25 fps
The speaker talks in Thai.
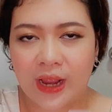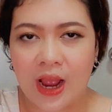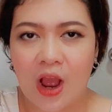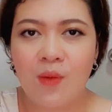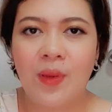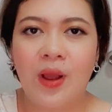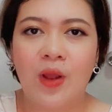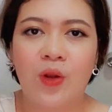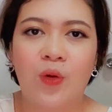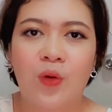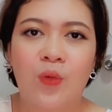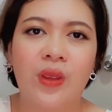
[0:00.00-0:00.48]
มาคุ
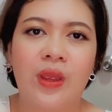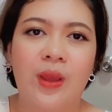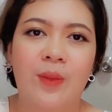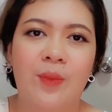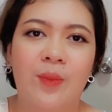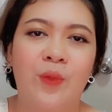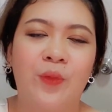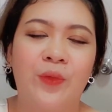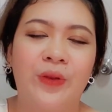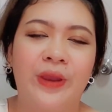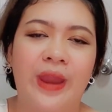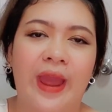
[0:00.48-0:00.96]
ยกับคุณ
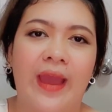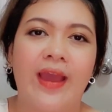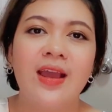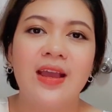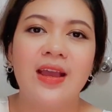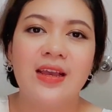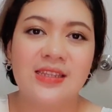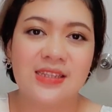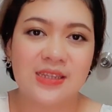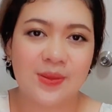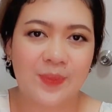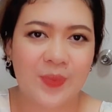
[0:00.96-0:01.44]
เนี่ยจะเป็
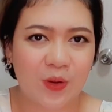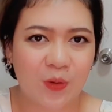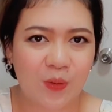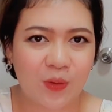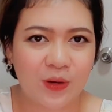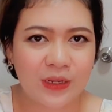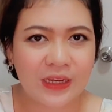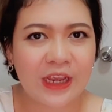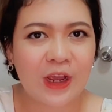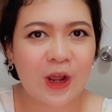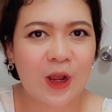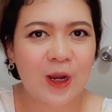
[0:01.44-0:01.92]
นคนที่ค่
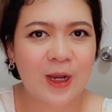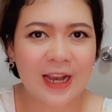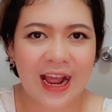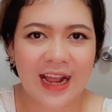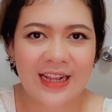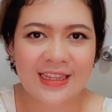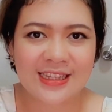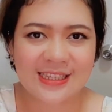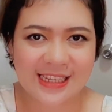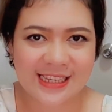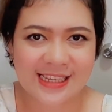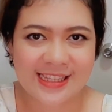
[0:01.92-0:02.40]
อนข้างจริง
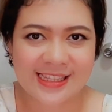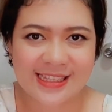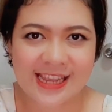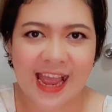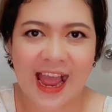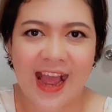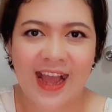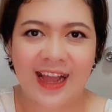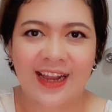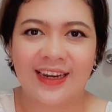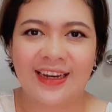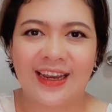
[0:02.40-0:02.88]
จัง
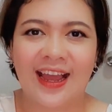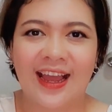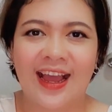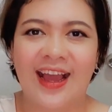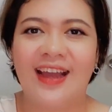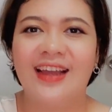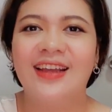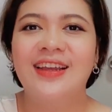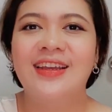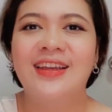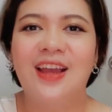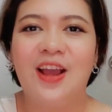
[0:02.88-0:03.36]
นะคะ
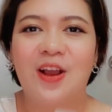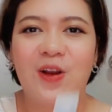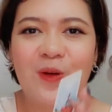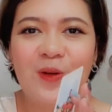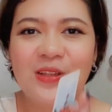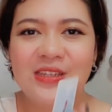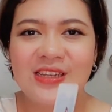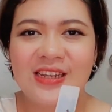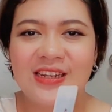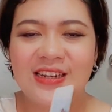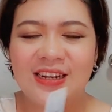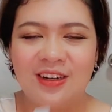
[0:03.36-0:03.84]
คุณจะดึ
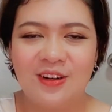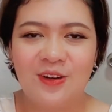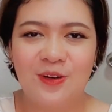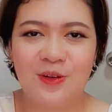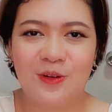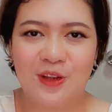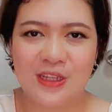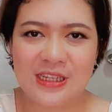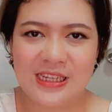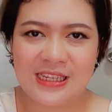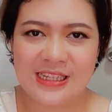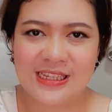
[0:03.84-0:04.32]
งดูดคนจริง
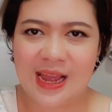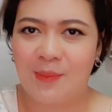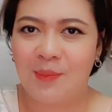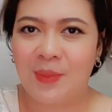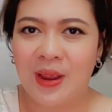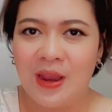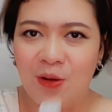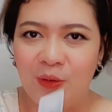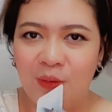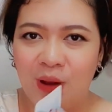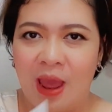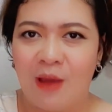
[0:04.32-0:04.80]
จังไม่รู้แห
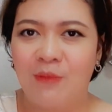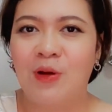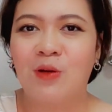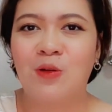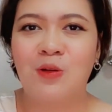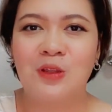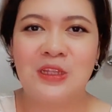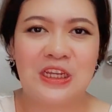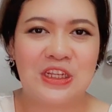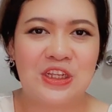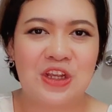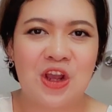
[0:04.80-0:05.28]
ละว่าคุณจะช
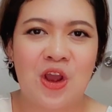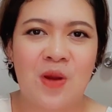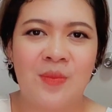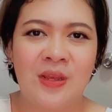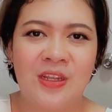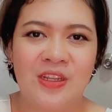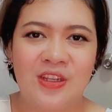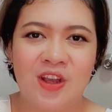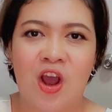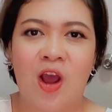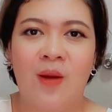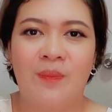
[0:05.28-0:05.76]
อบไม่ชอบ
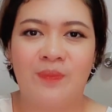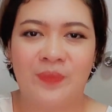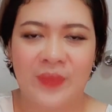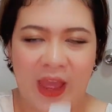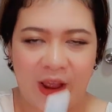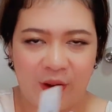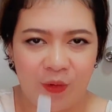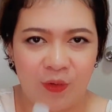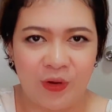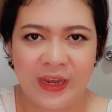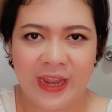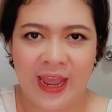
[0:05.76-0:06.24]
แต่คน
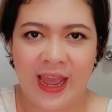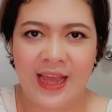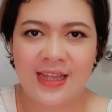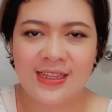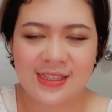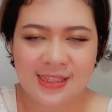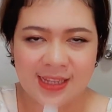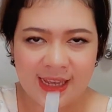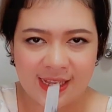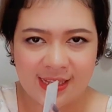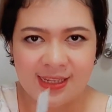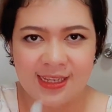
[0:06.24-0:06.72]
เนี้ยจะจ
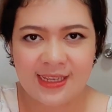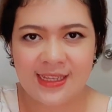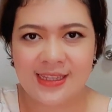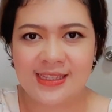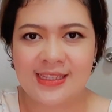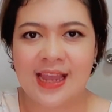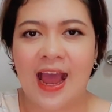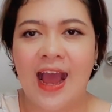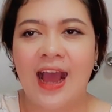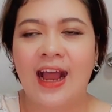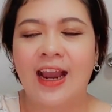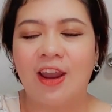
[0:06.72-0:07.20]
ริงจัง
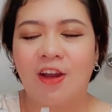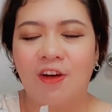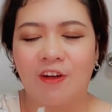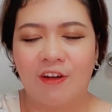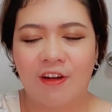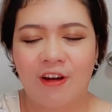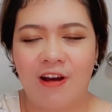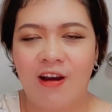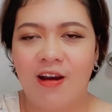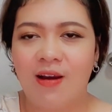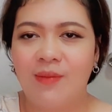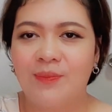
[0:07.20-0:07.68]
แล้วก็
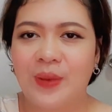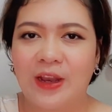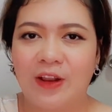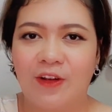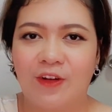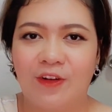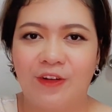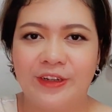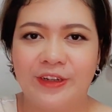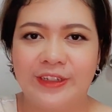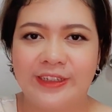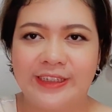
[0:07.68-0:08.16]
เป็นคน
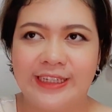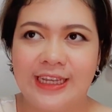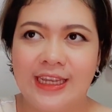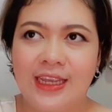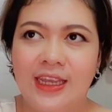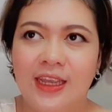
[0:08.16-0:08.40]
ที่